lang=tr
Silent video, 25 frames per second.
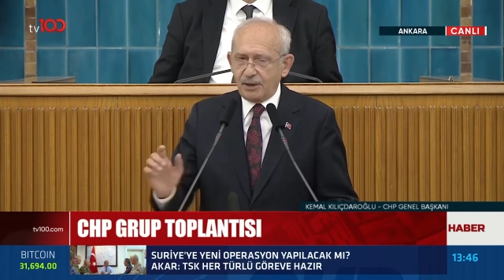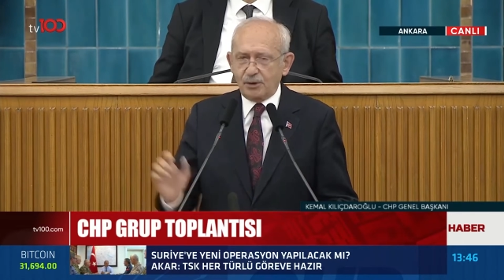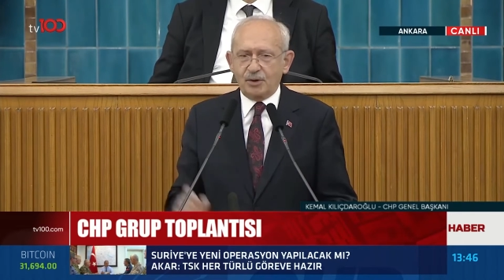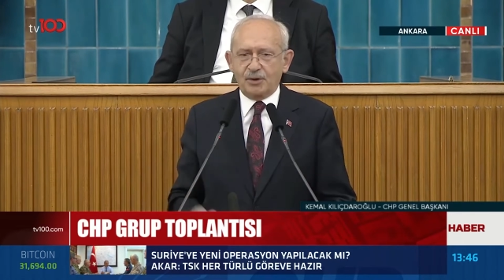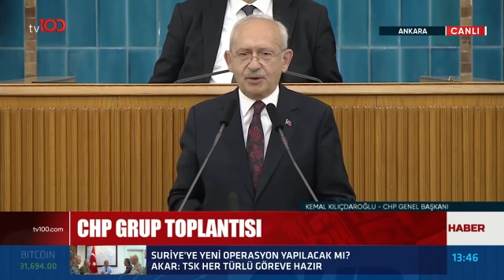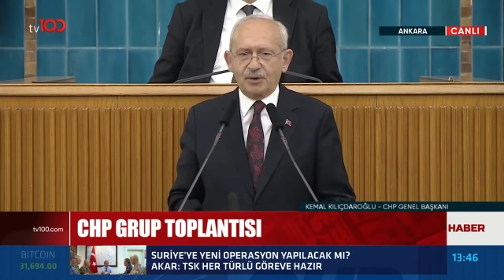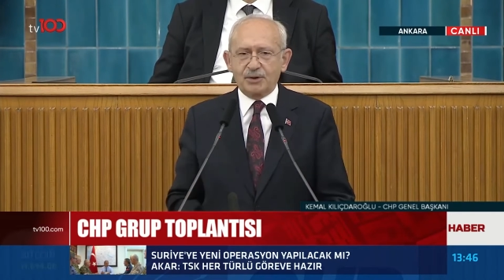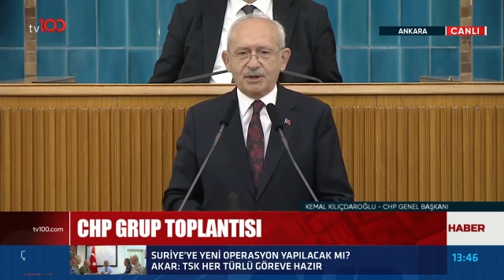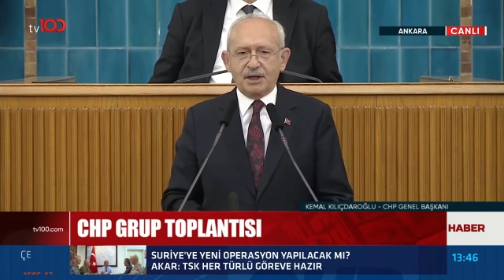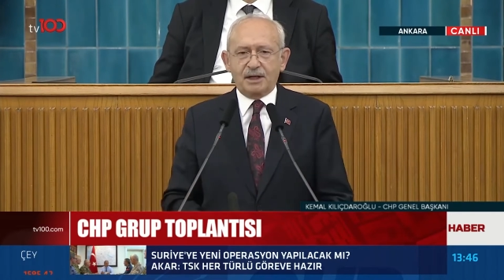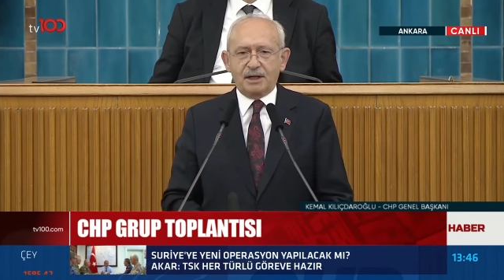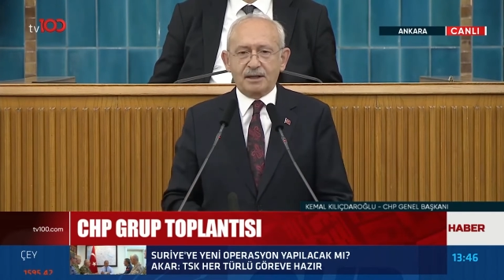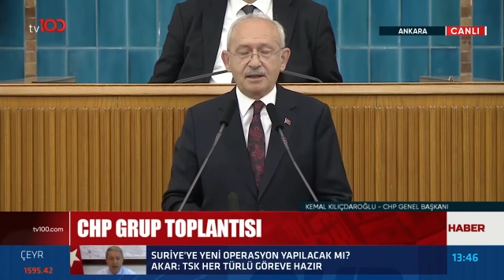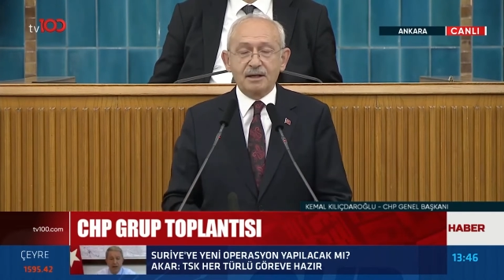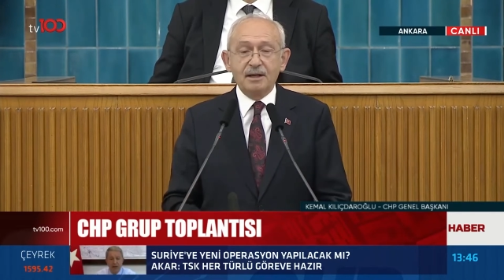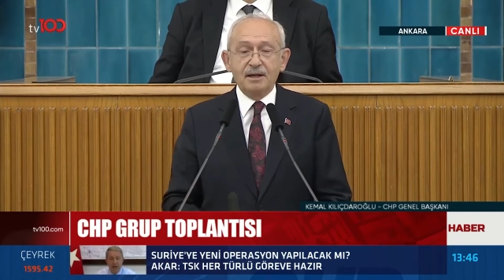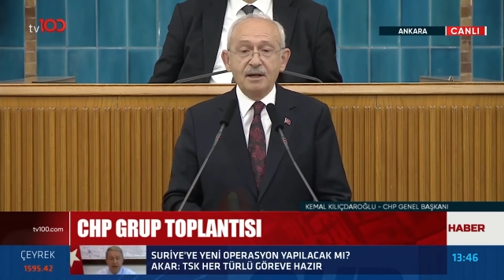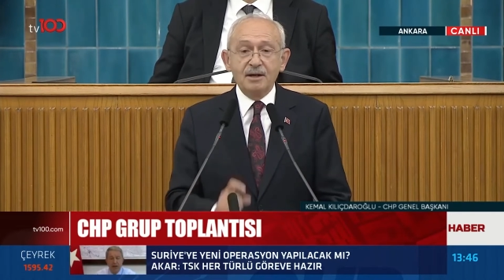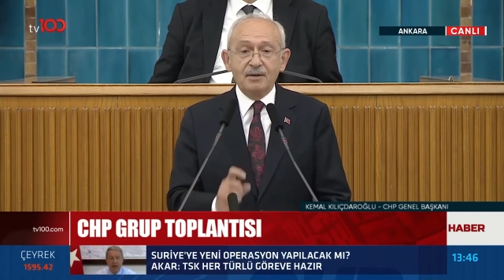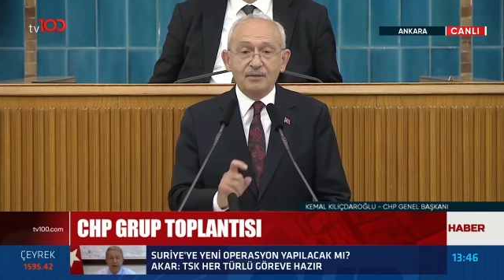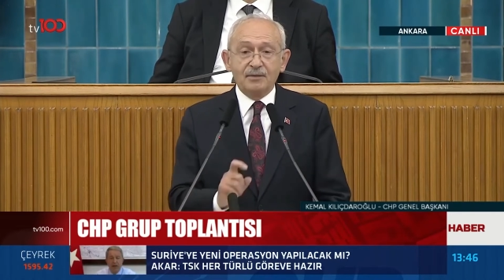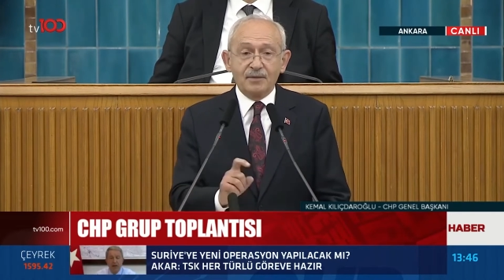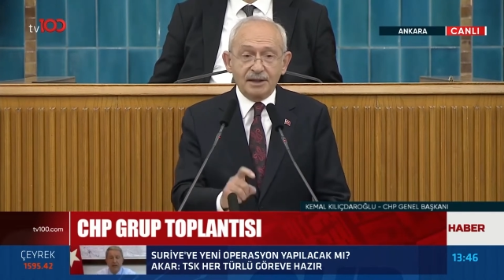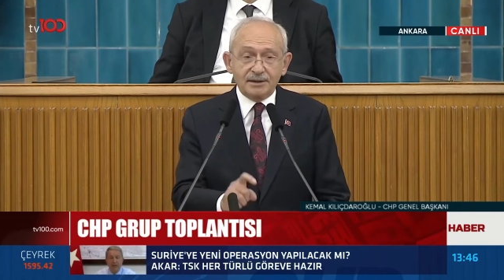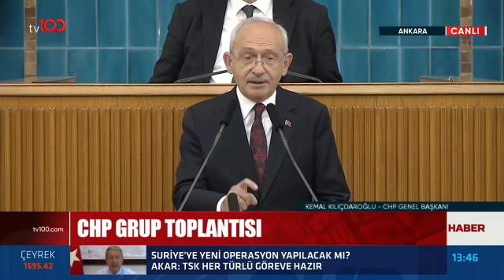görecek
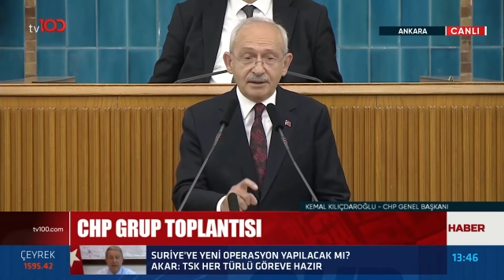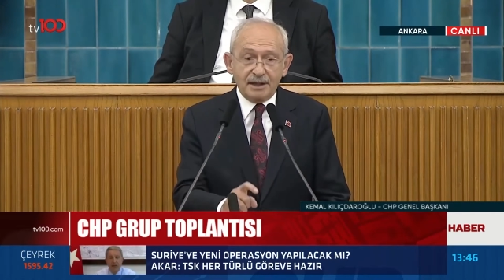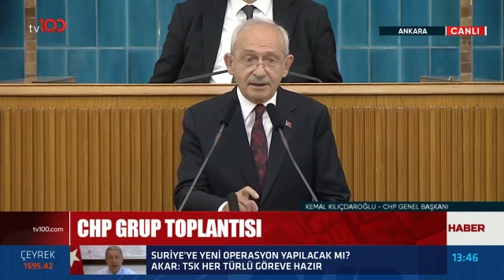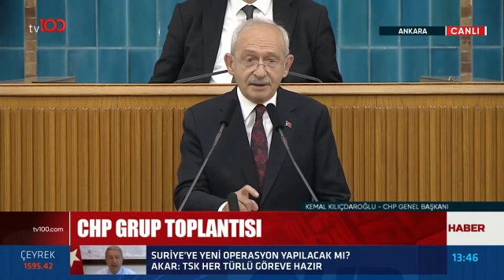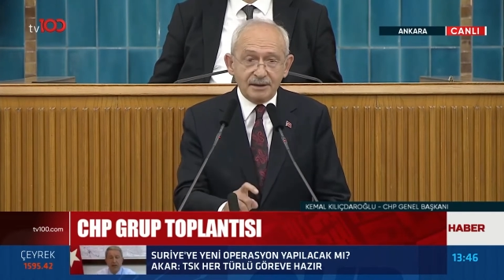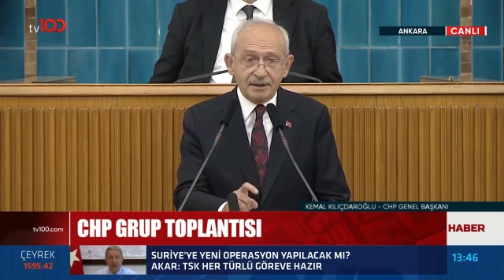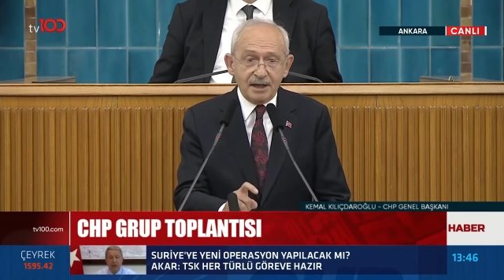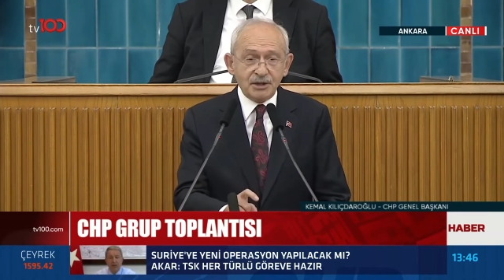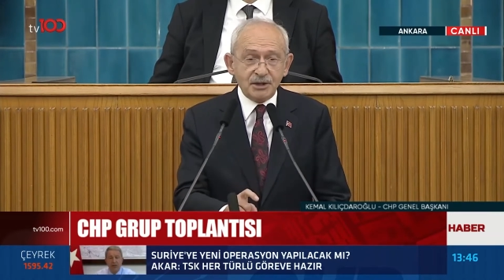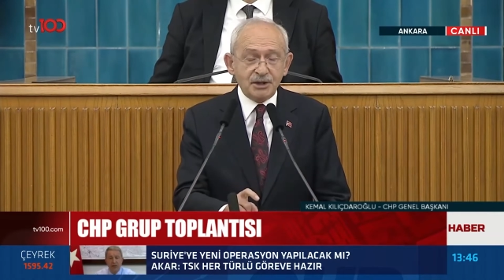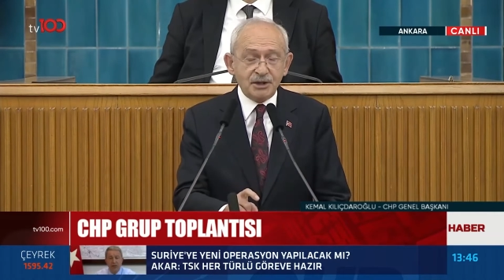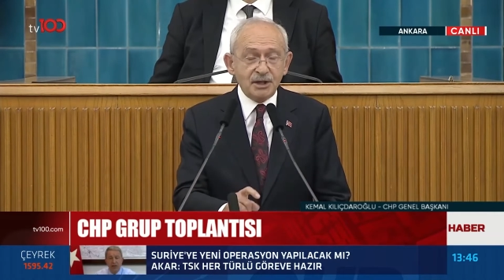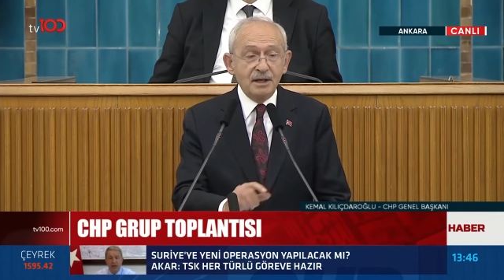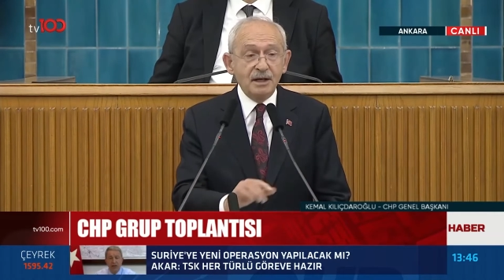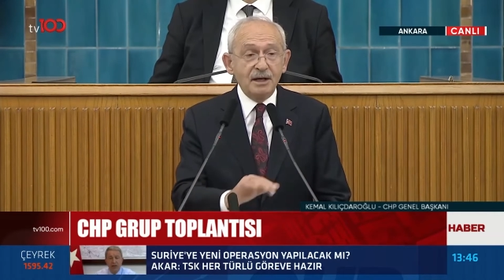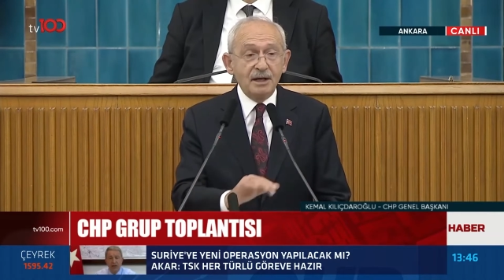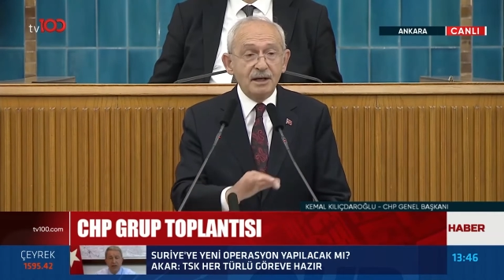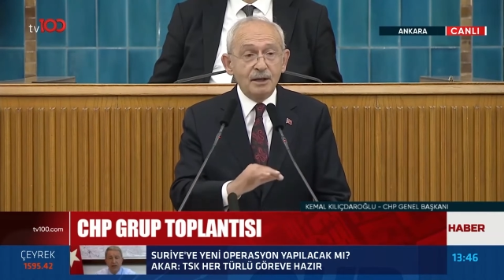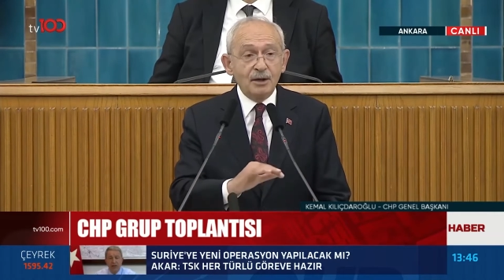vatandaş